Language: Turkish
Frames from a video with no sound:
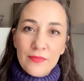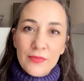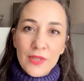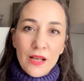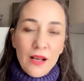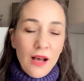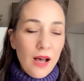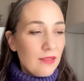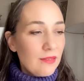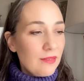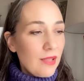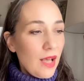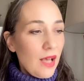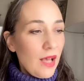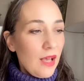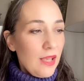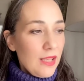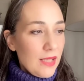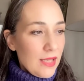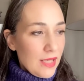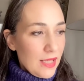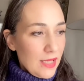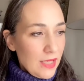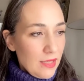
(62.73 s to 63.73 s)
Hatta
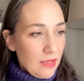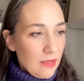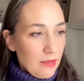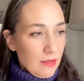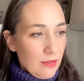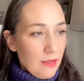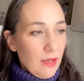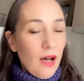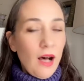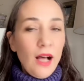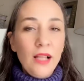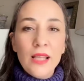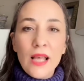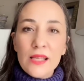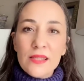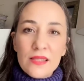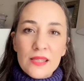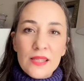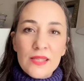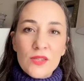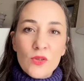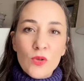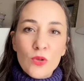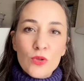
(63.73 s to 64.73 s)

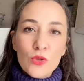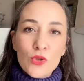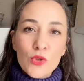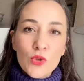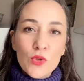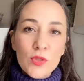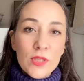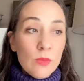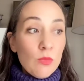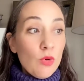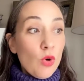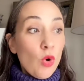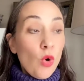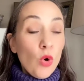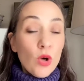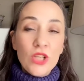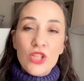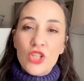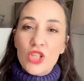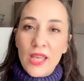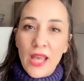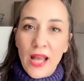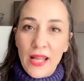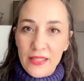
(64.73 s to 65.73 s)
alansız olursunuz ama o
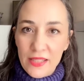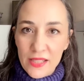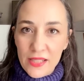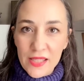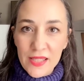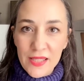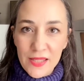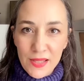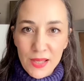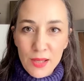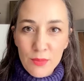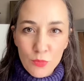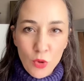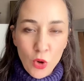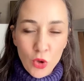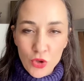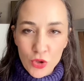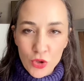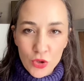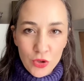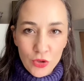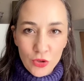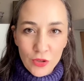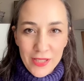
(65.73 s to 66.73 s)
kişi kendini size
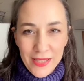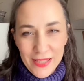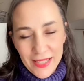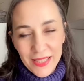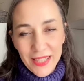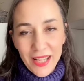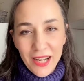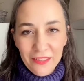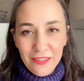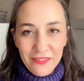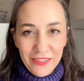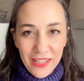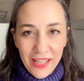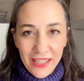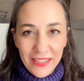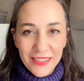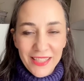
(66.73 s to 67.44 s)
borçlu hisseder filan.